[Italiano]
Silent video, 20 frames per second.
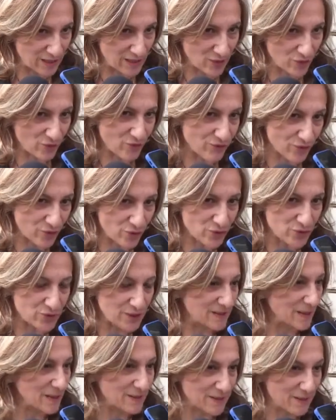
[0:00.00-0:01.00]
nei
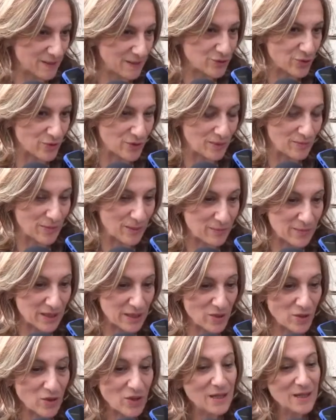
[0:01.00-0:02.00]
confronti del diritto del
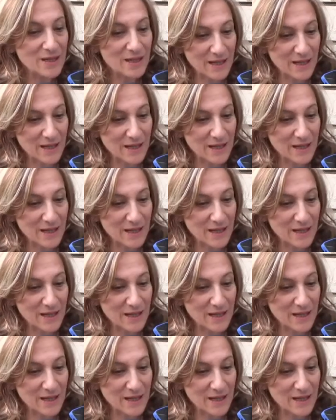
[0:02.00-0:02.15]
bambino